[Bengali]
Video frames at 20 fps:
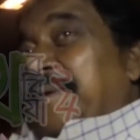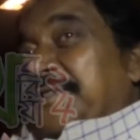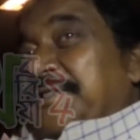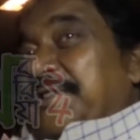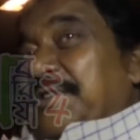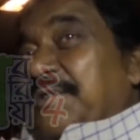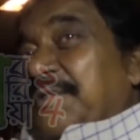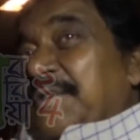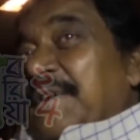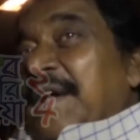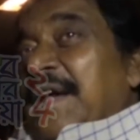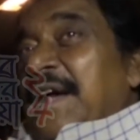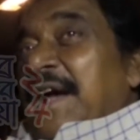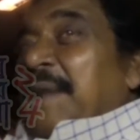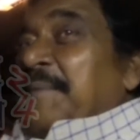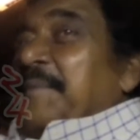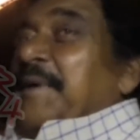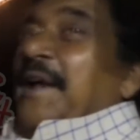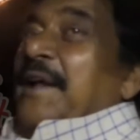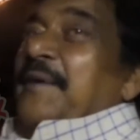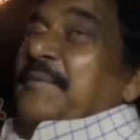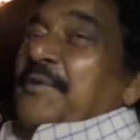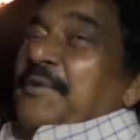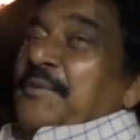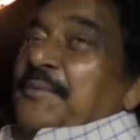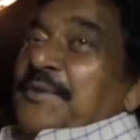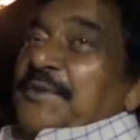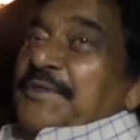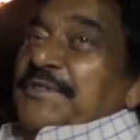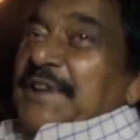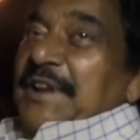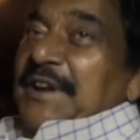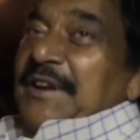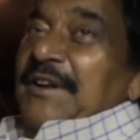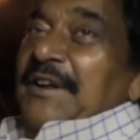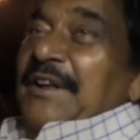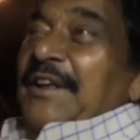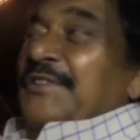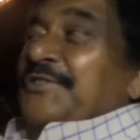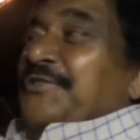নেমেছিল আমি আর মুনমুন সেন
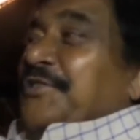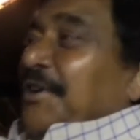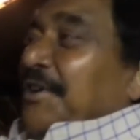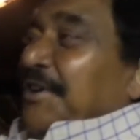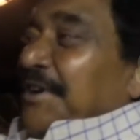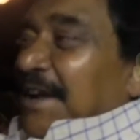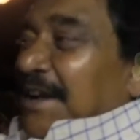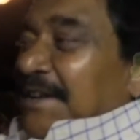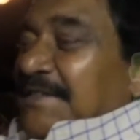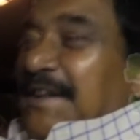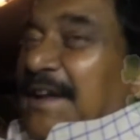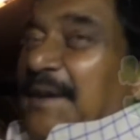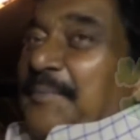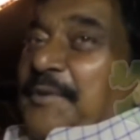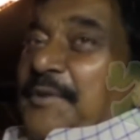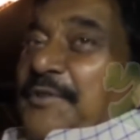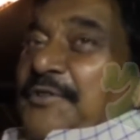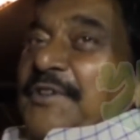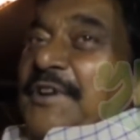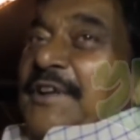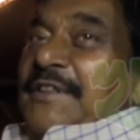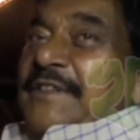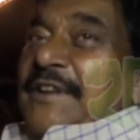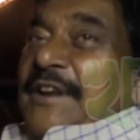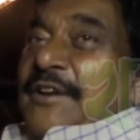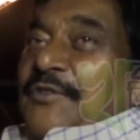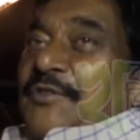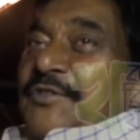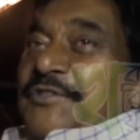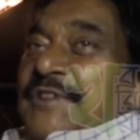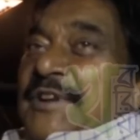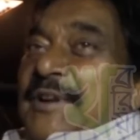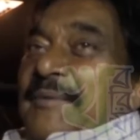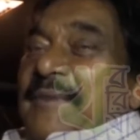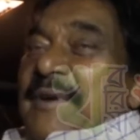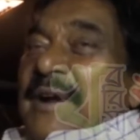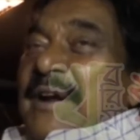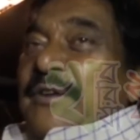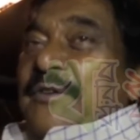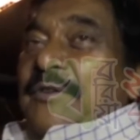যখন রাস্তায় পদযাত্রা করছিলাম
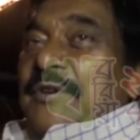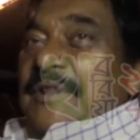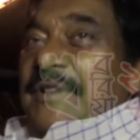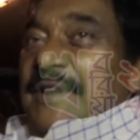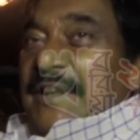বাড়ি